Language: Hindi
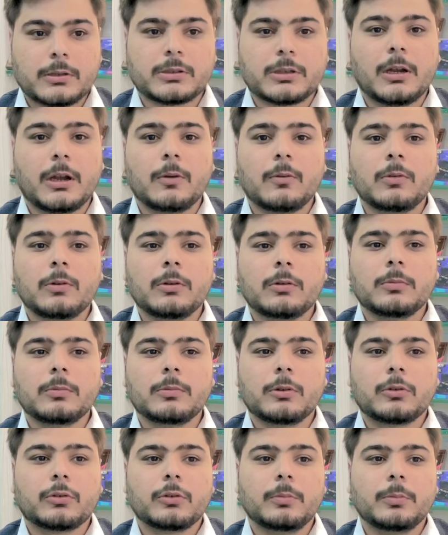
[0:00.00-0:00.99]

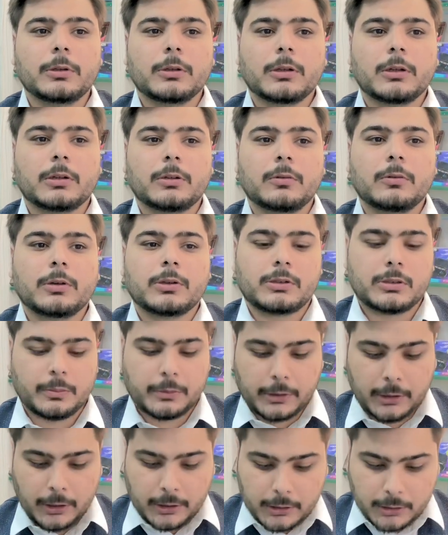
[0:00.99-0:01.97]
असलम दोस्तों उम्मीद करता हूँ कि
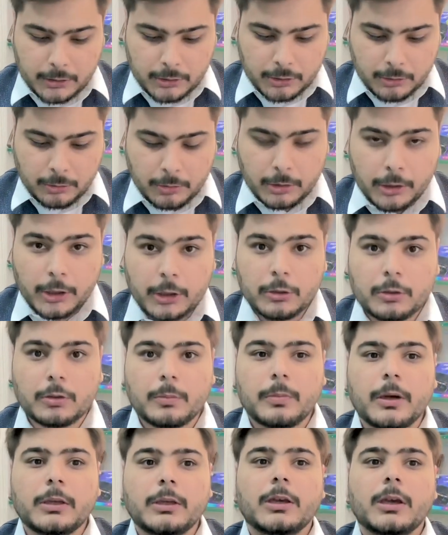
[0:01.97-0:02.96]
सब खैरियत से होंगे
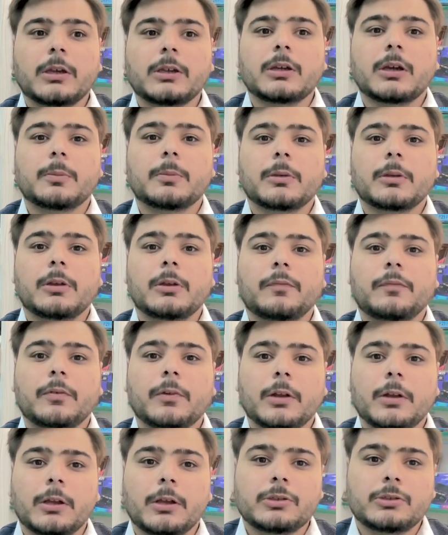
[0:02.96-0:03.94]
तो भाई आज आपके लिए
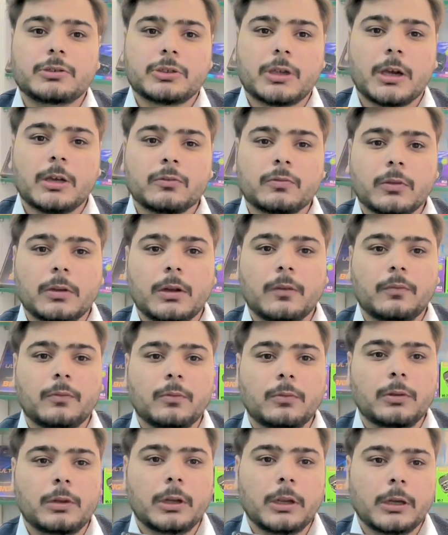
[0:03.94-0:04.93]
फिर एक चांस वाला
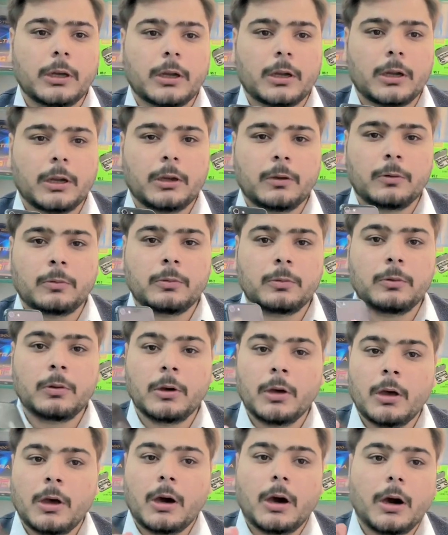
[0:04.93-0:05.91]
फ़ोन देकर आया हूँ
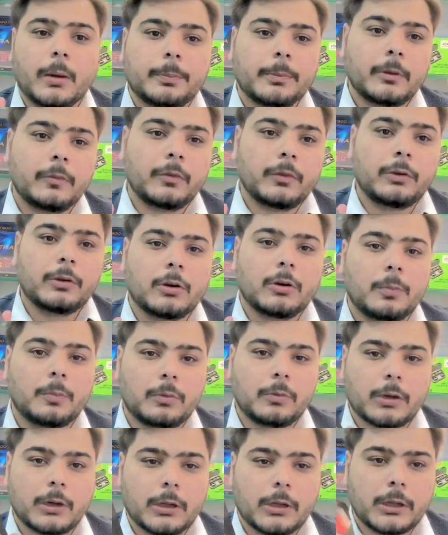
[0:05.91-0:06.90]
आपने वीडियो को
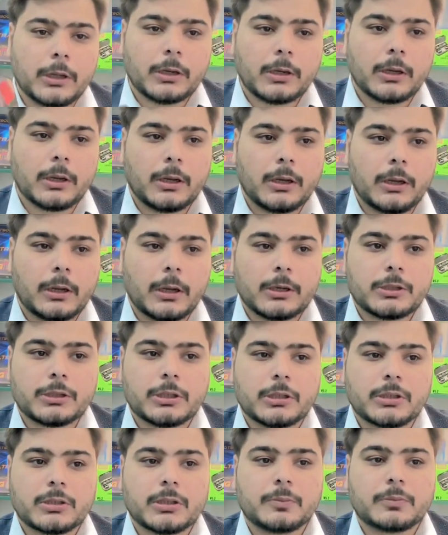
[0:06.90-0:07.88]
पूरा देखना है लाइक
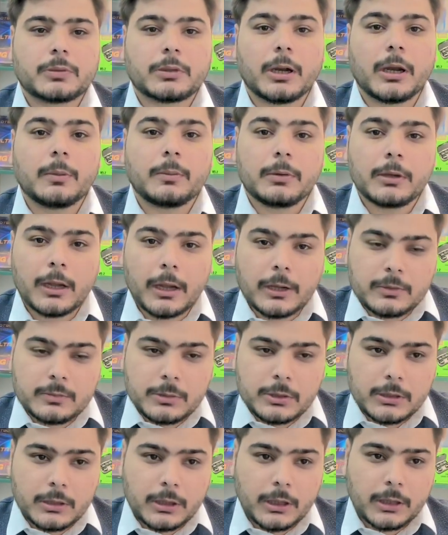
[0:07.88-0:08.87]
शेयर सब्सक्राइब
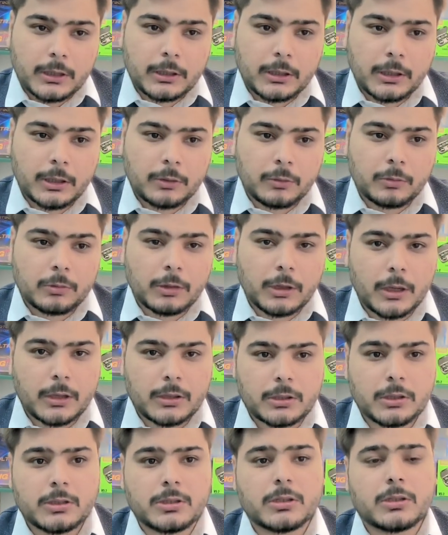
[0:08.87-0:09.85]
लाजमी से कर देना है क्योंकि
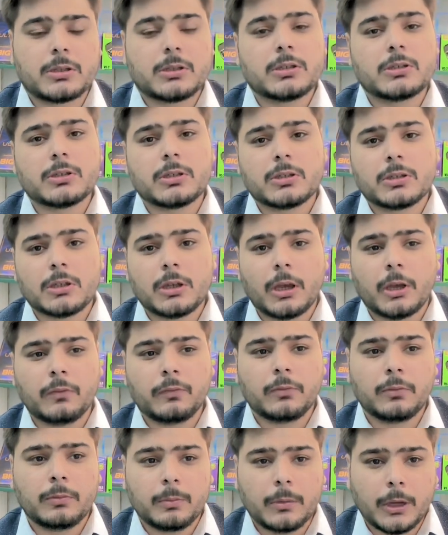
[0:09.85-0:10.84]
ऐसे ही सस्ते सस्ते
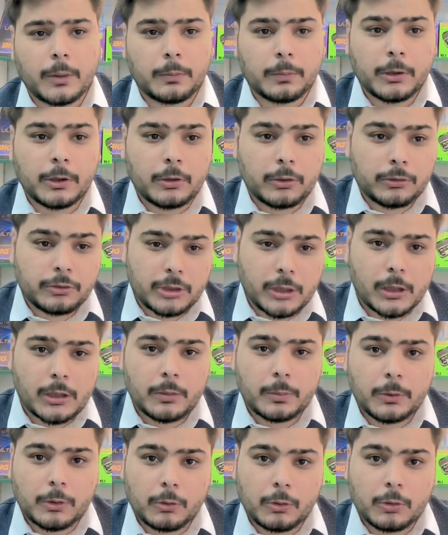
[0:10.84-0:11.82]
आईफोन मैं अपने
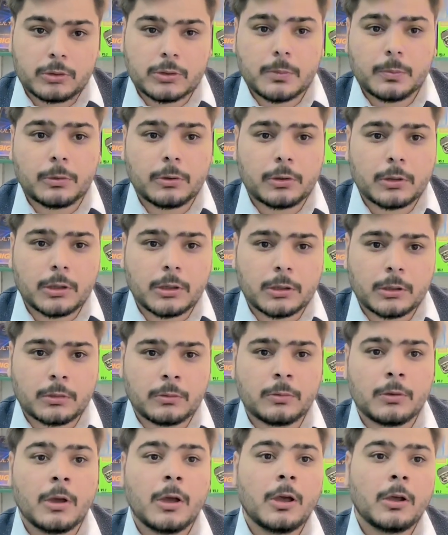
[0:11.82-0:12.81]
चैनल पर रोज़ अपलोड करता हूँ